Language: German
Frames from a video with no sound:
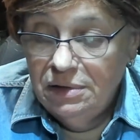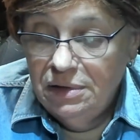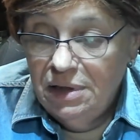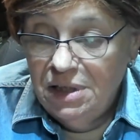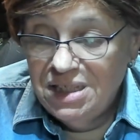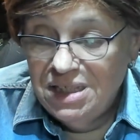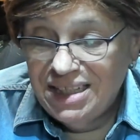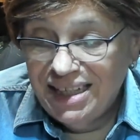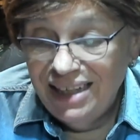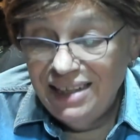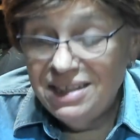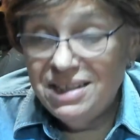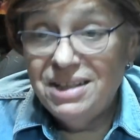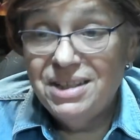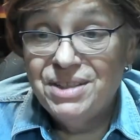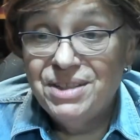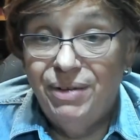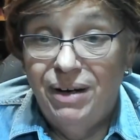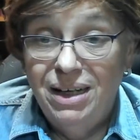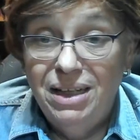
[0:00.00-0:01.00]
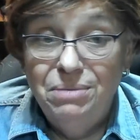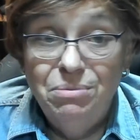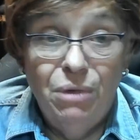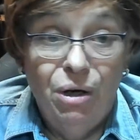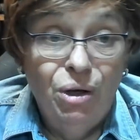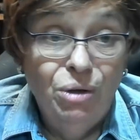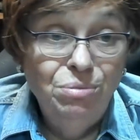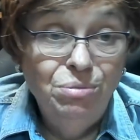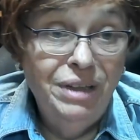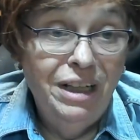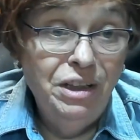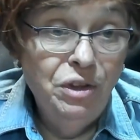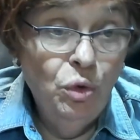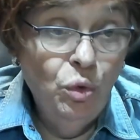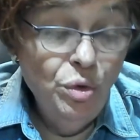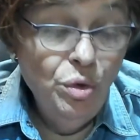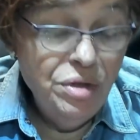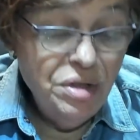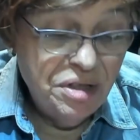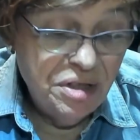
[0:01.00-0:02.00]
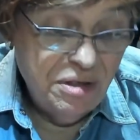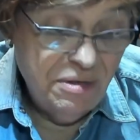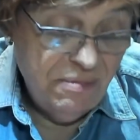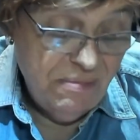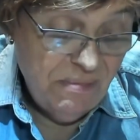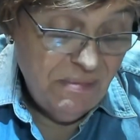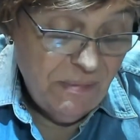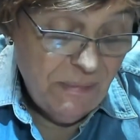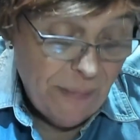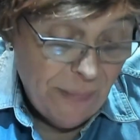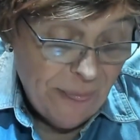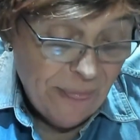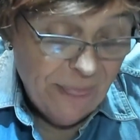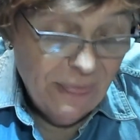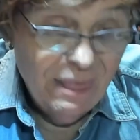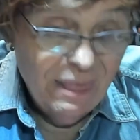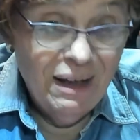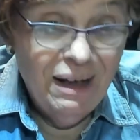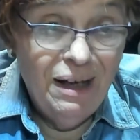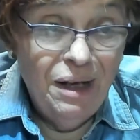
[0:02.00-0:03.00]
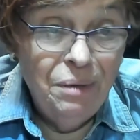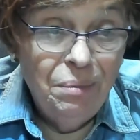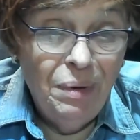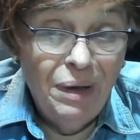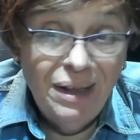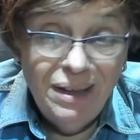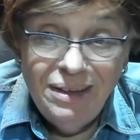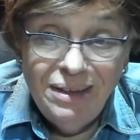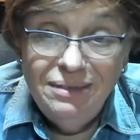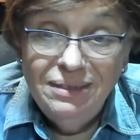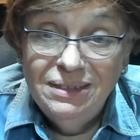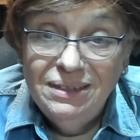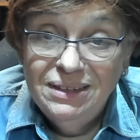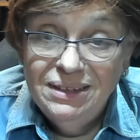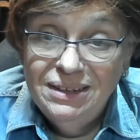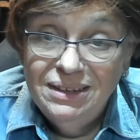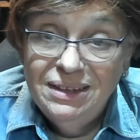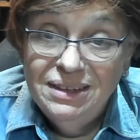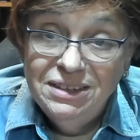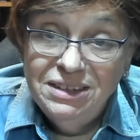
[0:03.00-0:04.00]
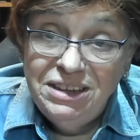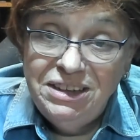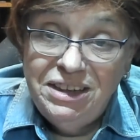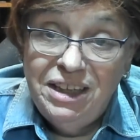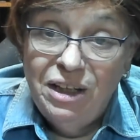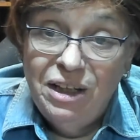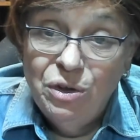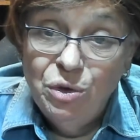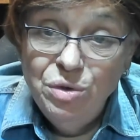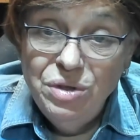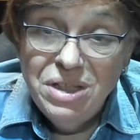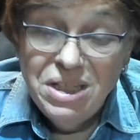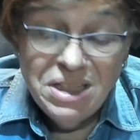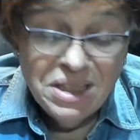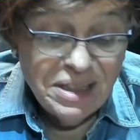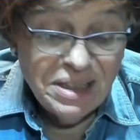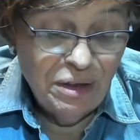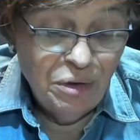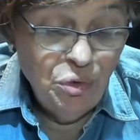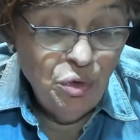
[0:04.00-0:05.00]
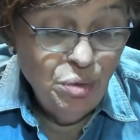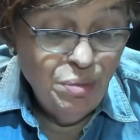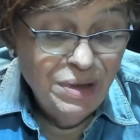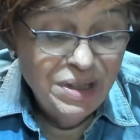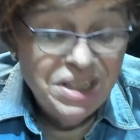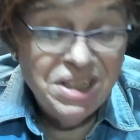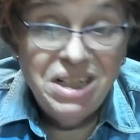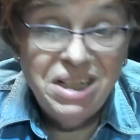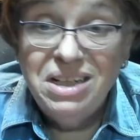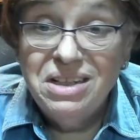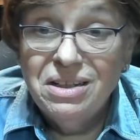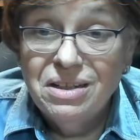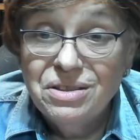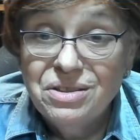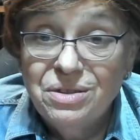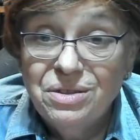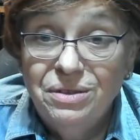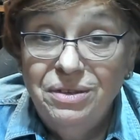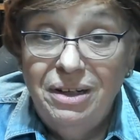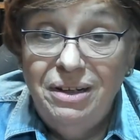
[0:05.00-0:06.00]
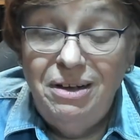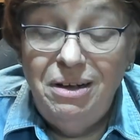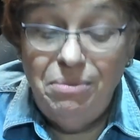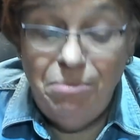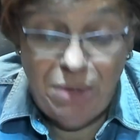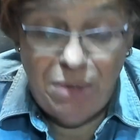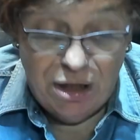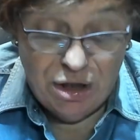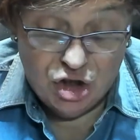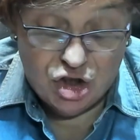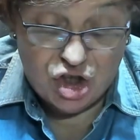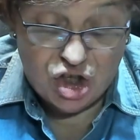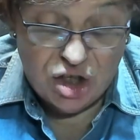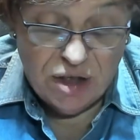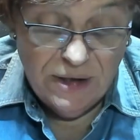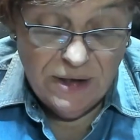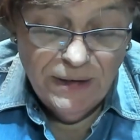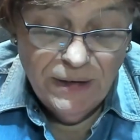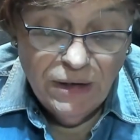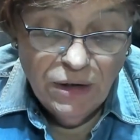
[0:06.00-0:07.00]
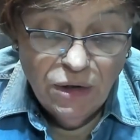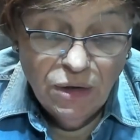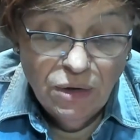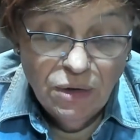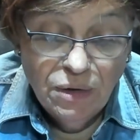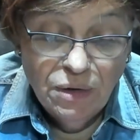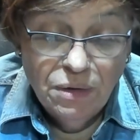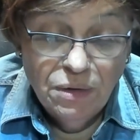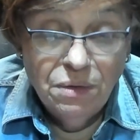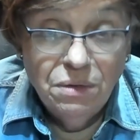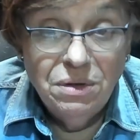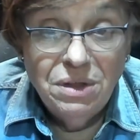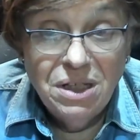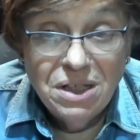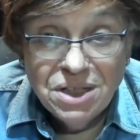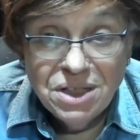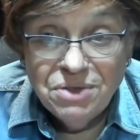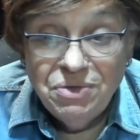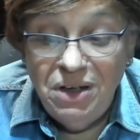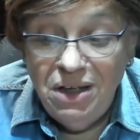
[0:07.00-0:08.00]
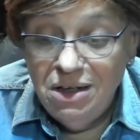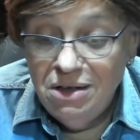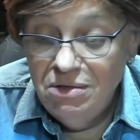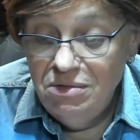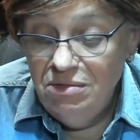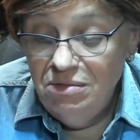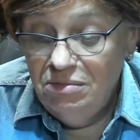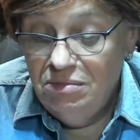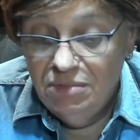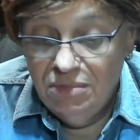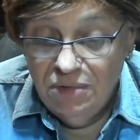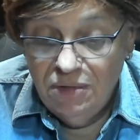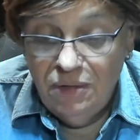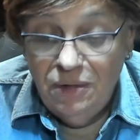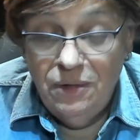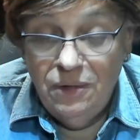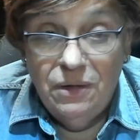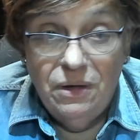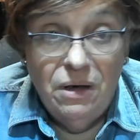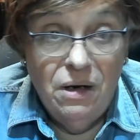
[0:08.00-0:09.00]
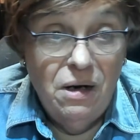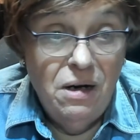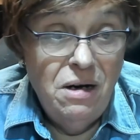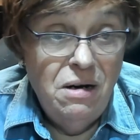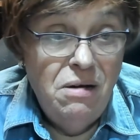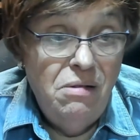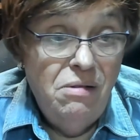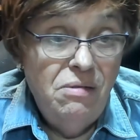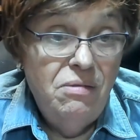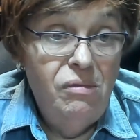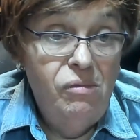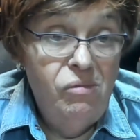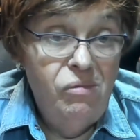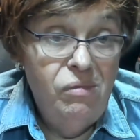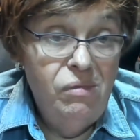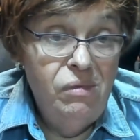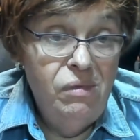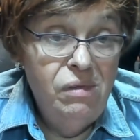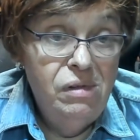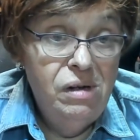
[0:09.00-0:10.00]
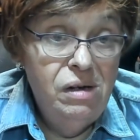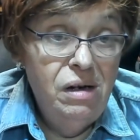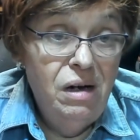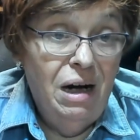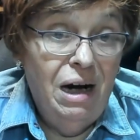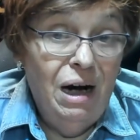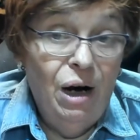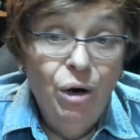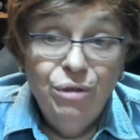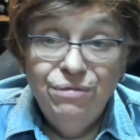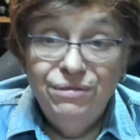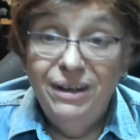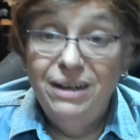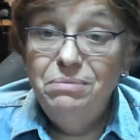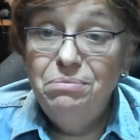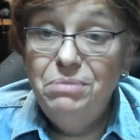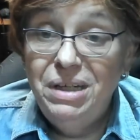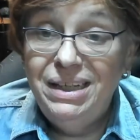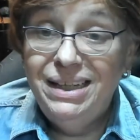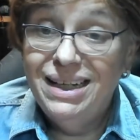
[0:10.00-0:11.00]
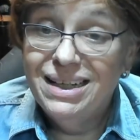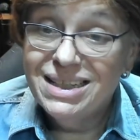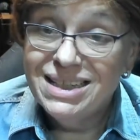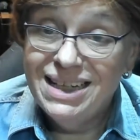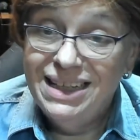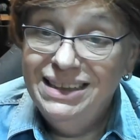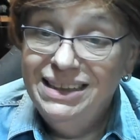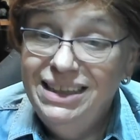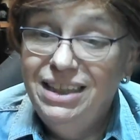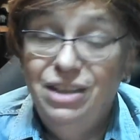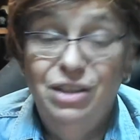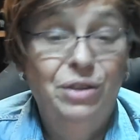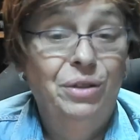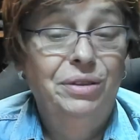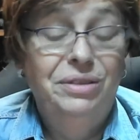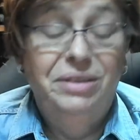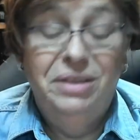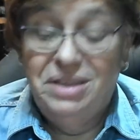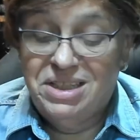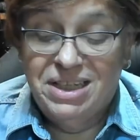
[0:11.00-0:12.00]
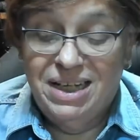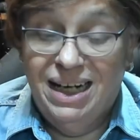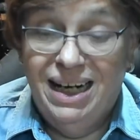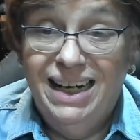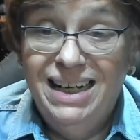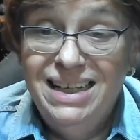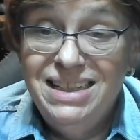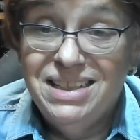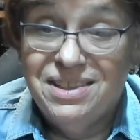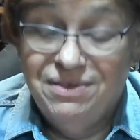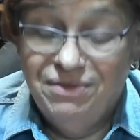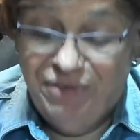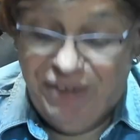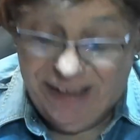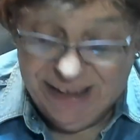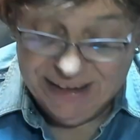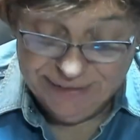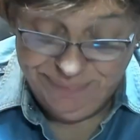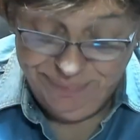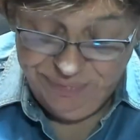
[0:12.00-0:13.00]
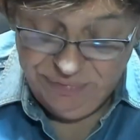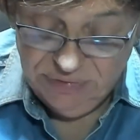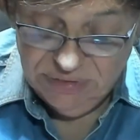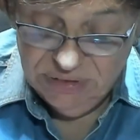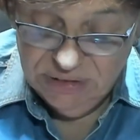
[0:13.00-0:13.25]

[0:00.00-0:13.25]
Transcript: Es dreht sich zwar immer um den Hund, aber nicht der Hund ist der Übeltäter, sondern der Mensch. Und deswegen, ja, auch wenn mich jetzt einige Leute zerreißen werden,